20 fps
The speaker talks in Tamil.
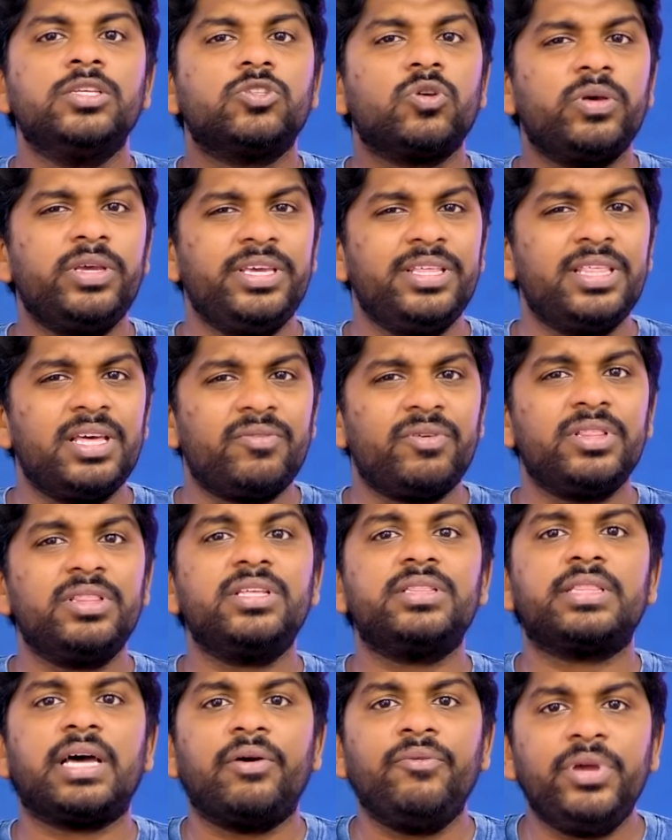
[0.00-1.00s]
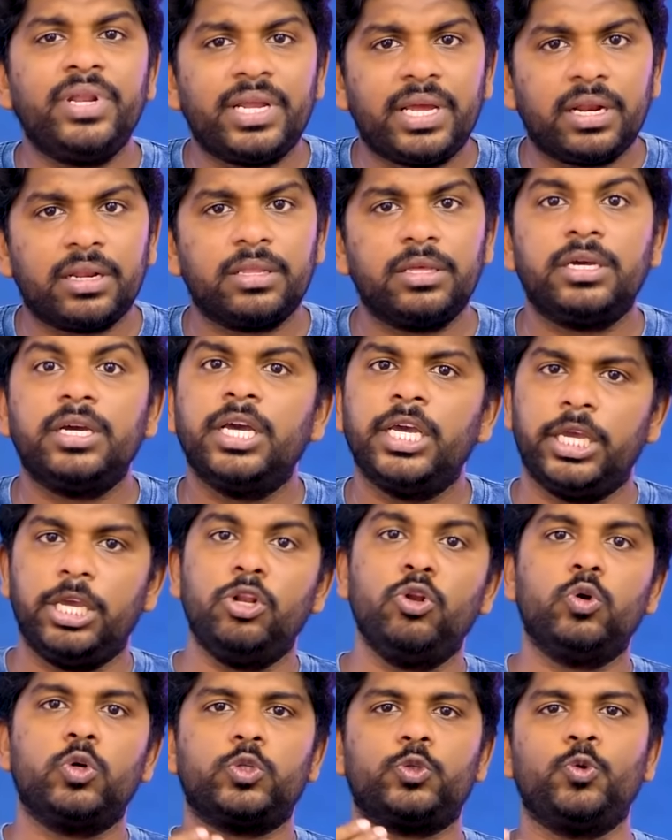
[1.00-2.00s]
ஸோ இதை வந்து தவிர்க்கிறதுக்கு
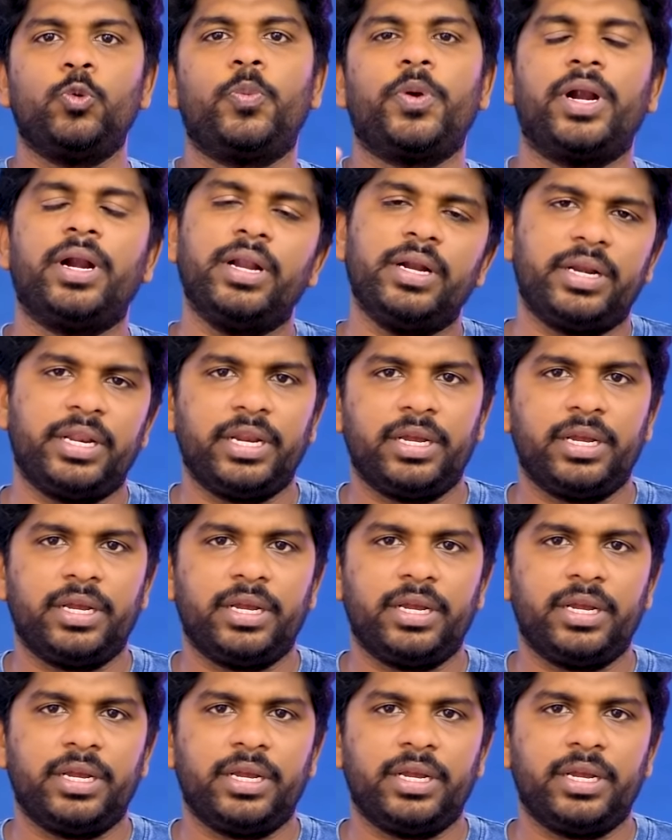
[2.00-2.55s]
இன்னொரு சூப்பரான